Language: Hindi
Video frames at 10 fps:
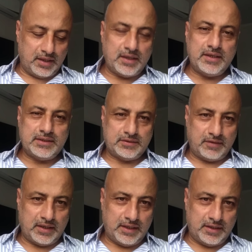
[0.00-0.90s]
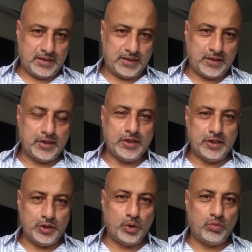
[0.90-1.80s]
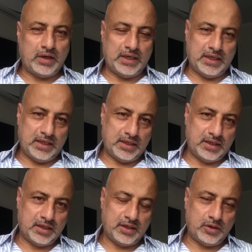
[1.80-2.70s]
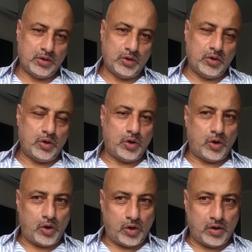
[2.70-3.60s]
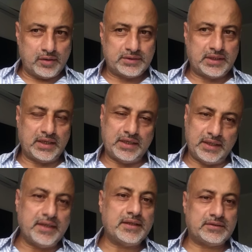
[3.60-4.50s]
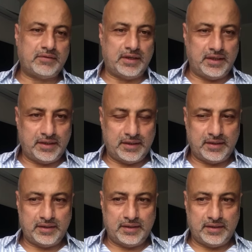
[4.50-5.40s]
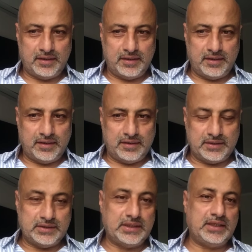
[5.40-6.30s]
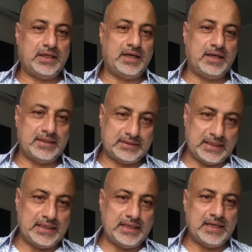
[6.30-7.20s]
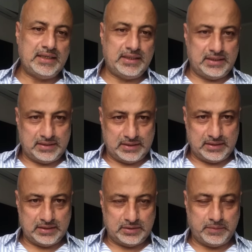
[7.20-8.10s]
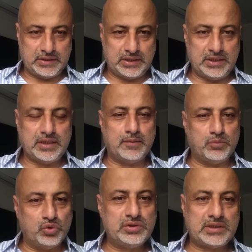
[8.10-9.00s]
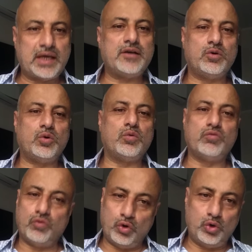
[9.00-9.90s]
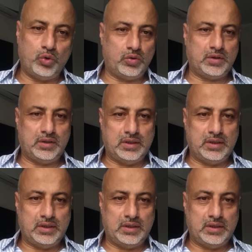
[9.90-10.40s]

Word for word: एरीज वाले लियो वाले और सेगिटेरियस वाले जिनका असेंडेंट स्पेशली या मून साइन हो वो लोग